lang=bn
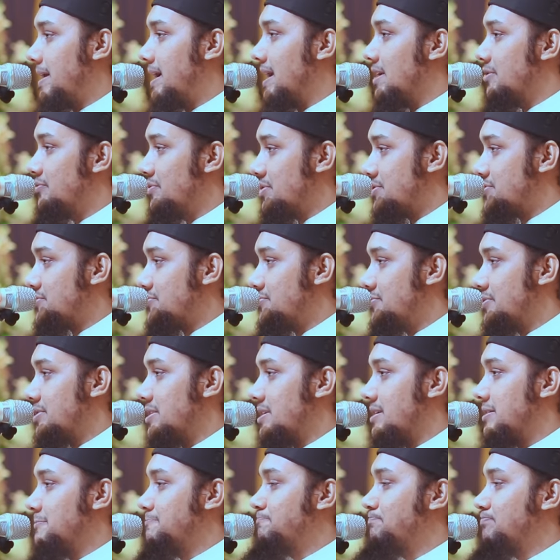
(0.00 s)
আই ওয়াশ
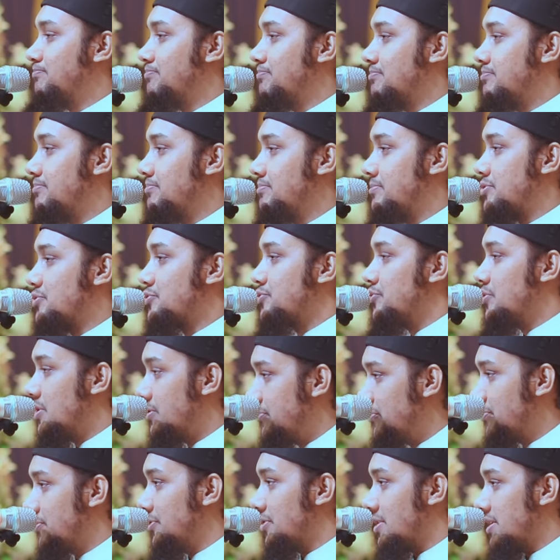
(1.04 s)
করা শো
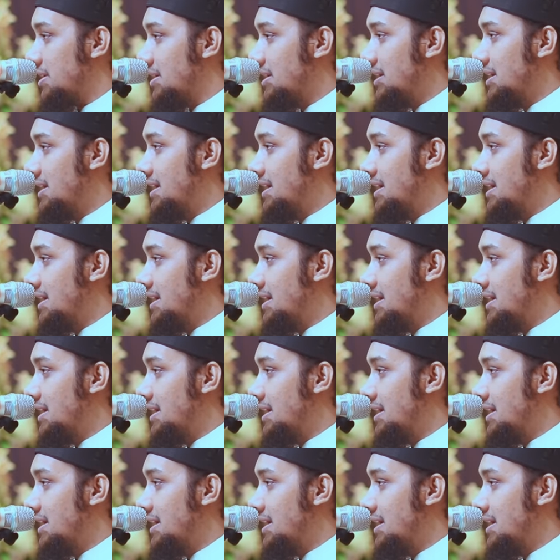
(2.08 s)
অফ করা